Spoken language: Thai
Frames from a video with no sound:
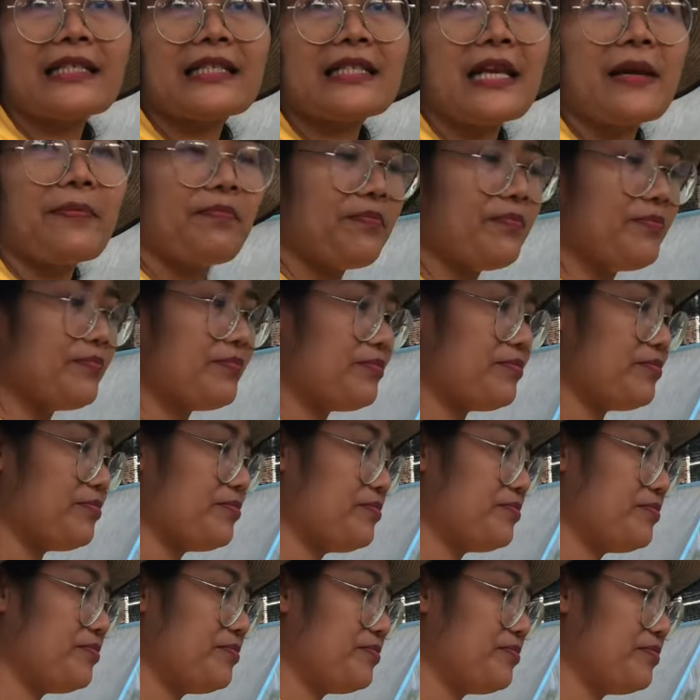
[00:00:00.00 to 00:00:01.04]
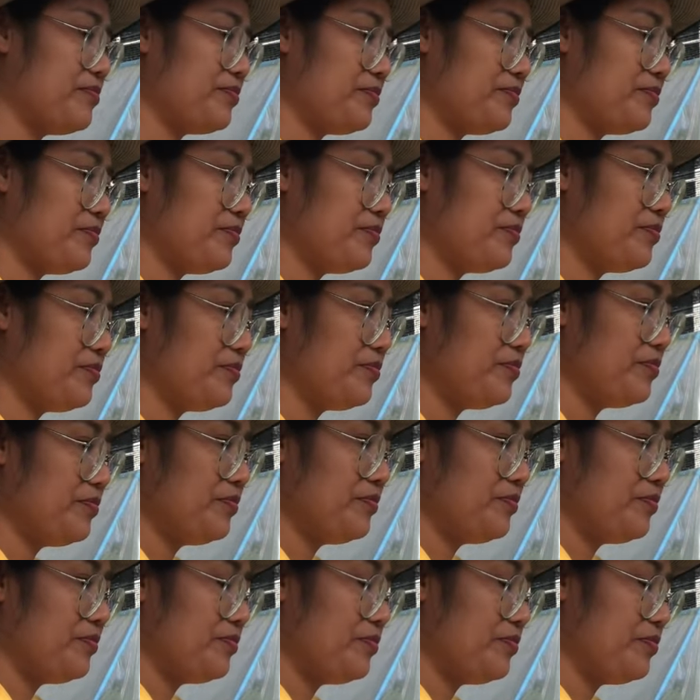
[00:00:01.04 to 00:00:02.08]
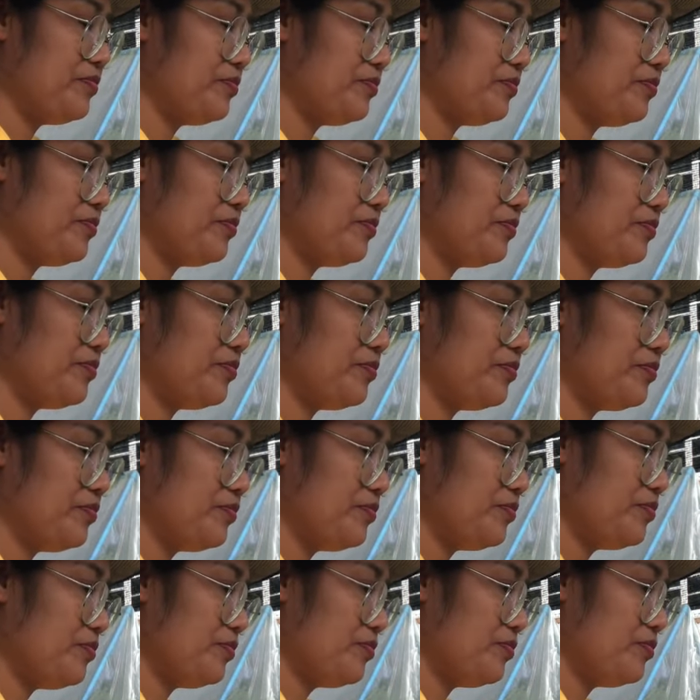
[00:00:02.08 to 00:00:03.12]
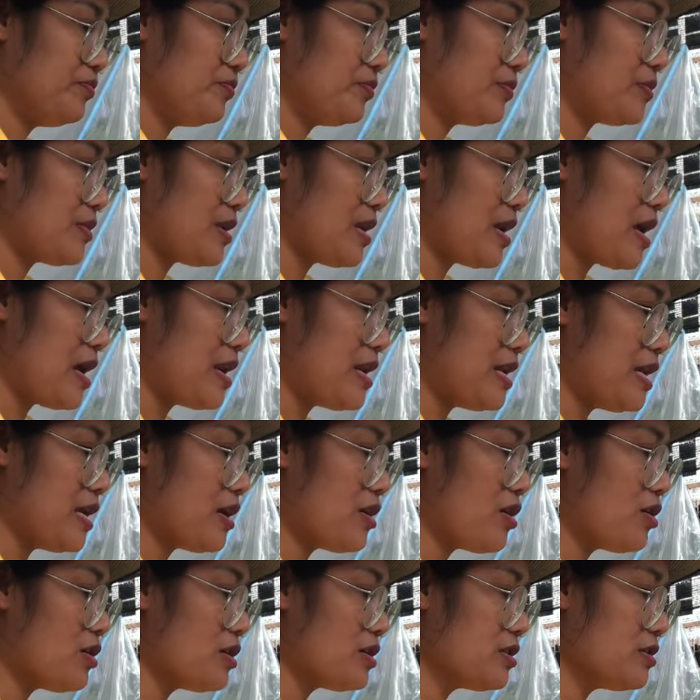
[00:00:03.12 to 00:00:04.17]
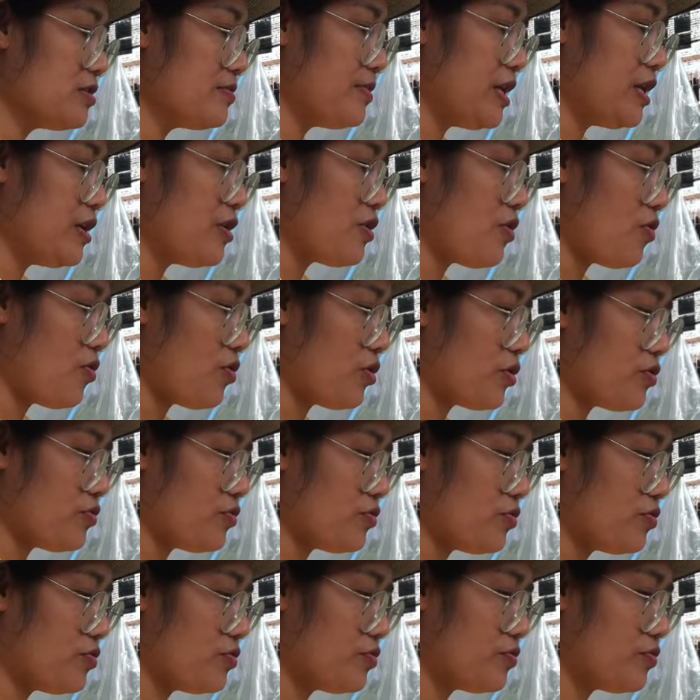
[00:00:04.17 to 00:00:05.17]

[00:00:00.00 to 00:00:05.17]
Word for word: สิบี้ก็คือมีหน่ออยู่